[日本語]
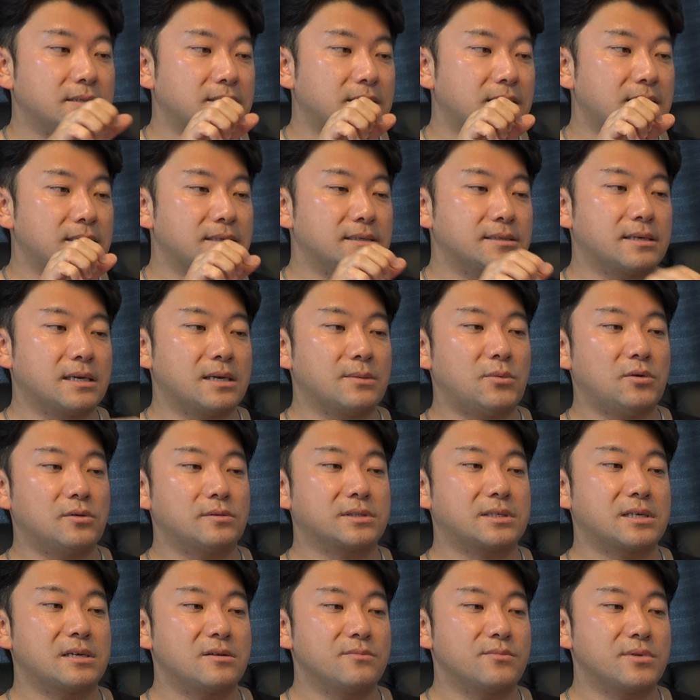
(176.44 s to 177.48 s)
現在も
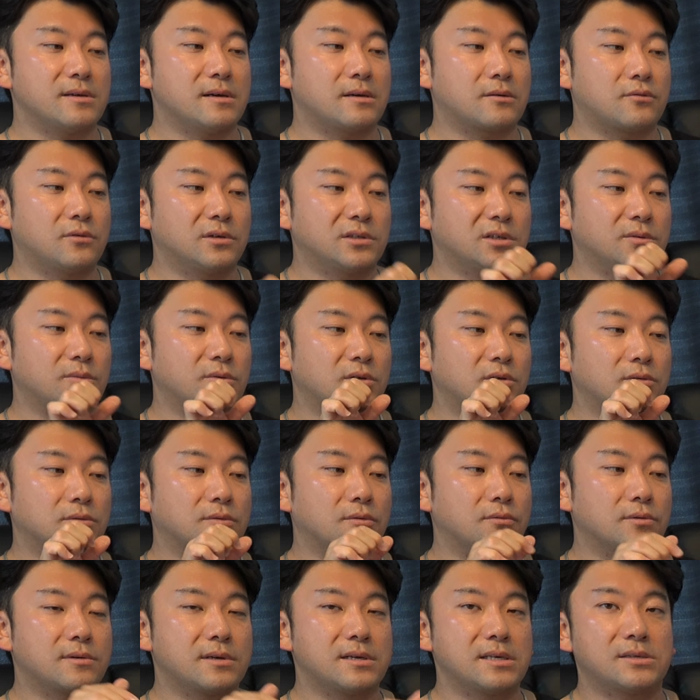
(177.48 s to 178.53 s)
セルビアはコソボの
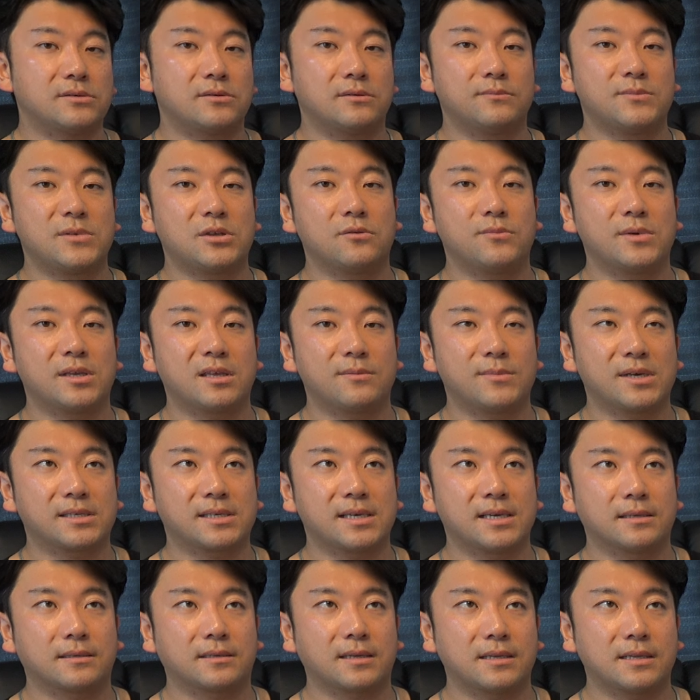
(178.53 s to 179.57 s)
独立を認めてま
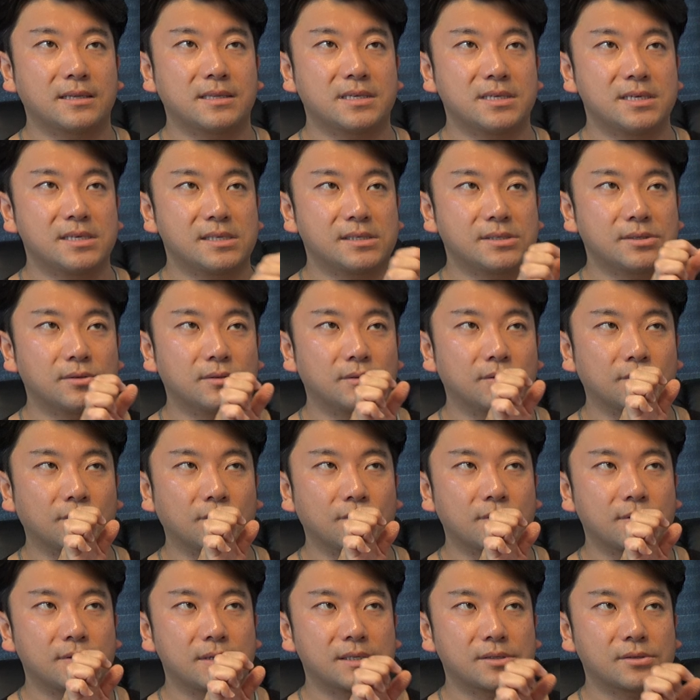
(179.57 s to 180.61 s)
せん。ただ事実上の
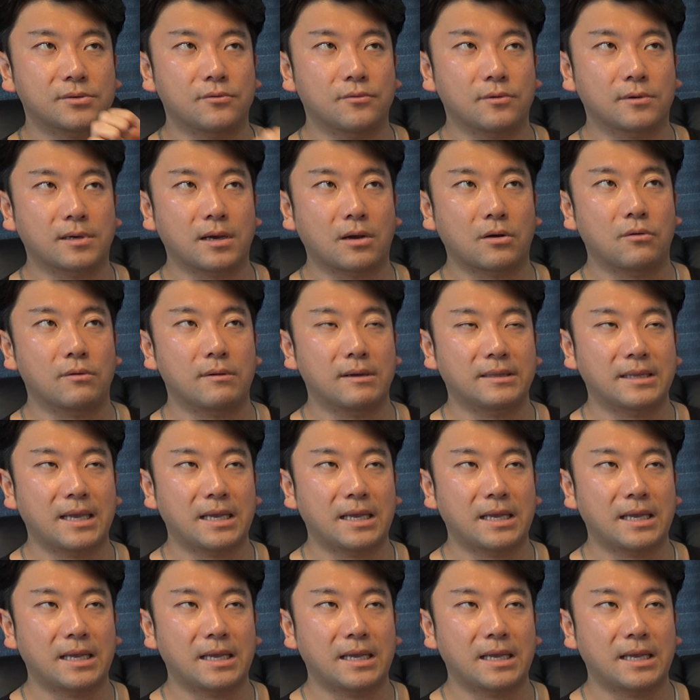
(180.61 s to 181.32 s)
独立国家、これは